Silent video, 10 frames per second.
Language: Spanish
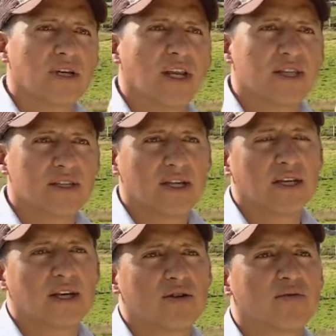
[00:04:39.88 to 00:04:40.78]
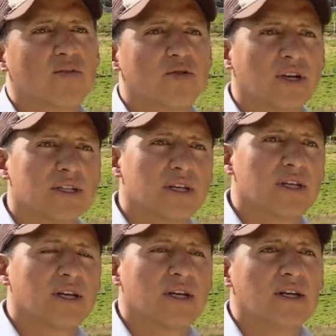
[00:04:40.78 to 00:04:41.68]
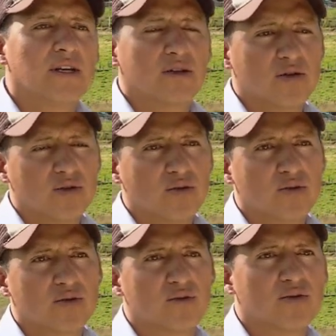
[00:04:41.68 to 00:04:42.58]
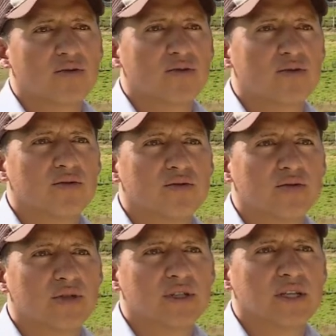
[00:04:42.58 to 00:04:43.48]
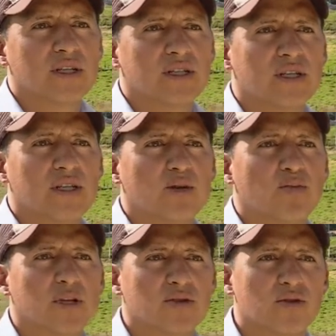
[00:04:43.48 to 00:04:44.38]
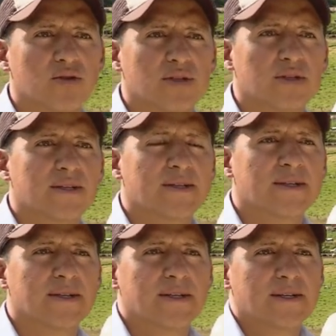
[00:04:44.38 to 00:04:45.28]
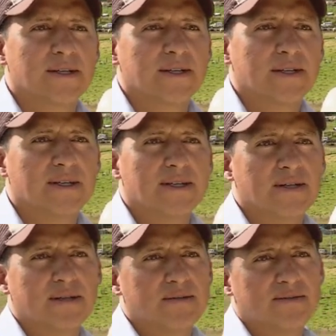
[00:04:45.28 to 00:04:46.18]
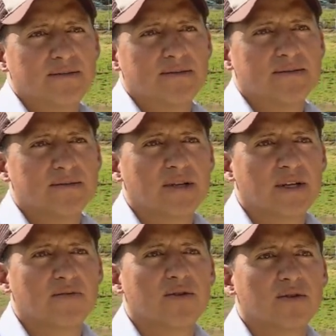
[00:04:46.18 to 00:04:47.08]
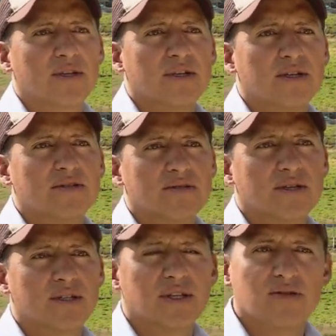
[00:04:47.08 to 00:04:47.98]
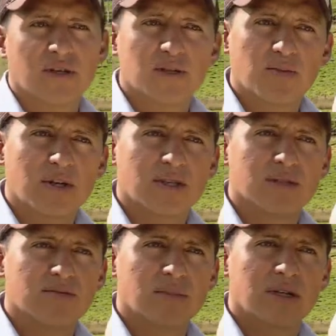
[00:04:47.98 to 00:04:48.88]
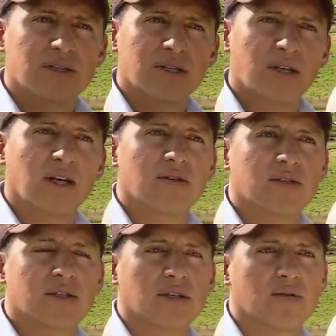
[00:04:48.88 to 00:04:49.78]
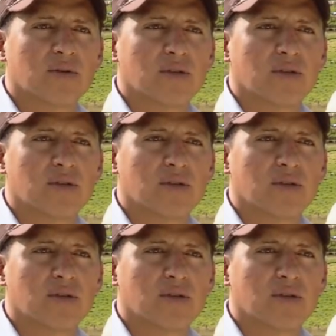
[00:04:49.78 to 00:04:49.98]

delantera como trasera, como su distancia entre pezones. Eh, digamos que que esas son las partes más claves, digámoslo